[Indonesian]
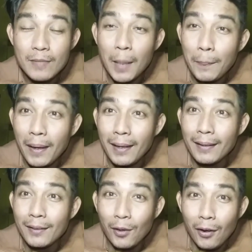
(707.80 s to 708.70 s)
Tapi
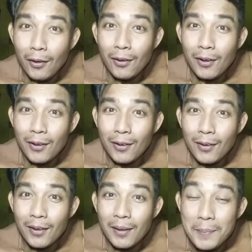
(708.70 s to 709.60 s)
kok
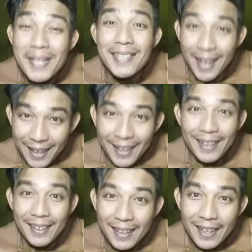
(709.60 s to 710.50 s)
bisa ya?